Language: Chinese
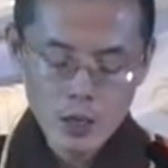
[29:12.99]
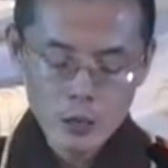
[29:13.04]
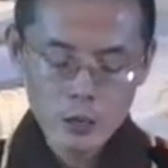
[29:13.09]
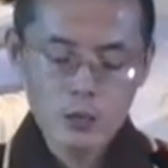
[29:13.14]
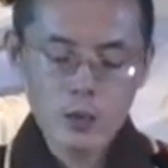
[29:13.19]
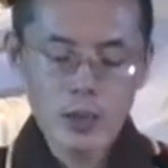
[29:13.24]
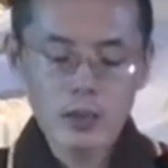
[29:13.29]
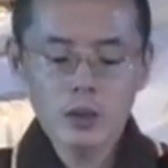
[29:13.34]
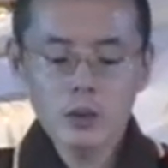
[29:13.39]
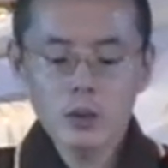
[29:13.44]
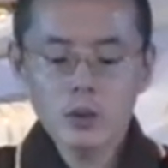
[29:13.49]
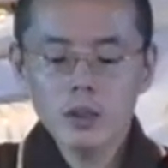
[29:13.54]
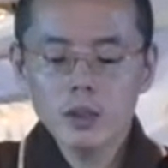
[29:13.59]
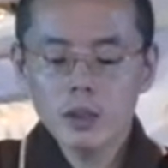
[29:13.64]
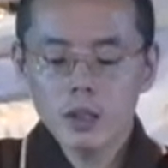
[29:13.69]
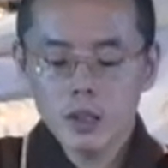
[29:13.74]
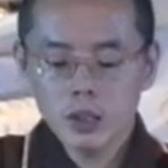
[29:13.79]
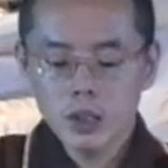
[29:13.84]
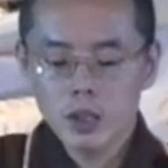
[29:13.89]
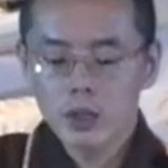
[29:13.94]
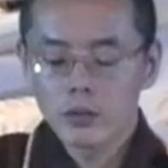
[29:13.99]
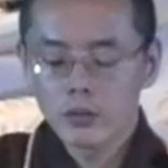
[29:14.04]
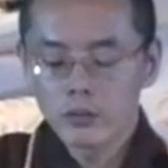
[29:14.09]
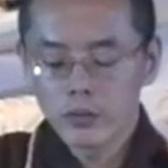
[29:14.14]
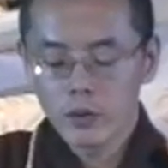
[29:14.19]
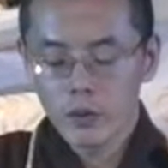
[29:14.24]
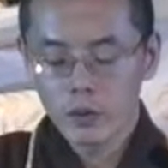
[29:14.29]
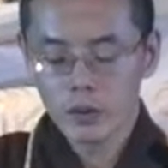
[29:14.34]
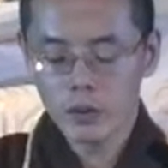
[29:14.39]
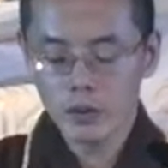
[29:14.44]
圆顿的成
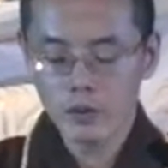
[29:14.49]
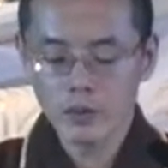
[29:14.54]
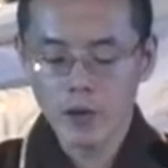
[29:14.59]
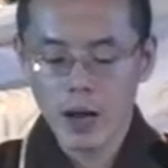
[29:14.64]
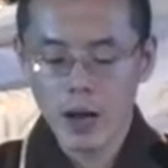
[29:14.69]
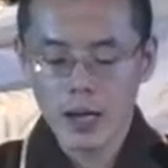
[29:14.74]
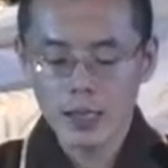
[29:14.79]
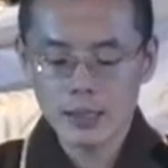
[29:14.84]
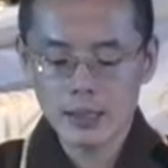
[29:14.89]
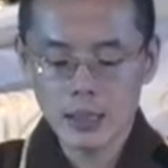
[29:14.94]
佛之法，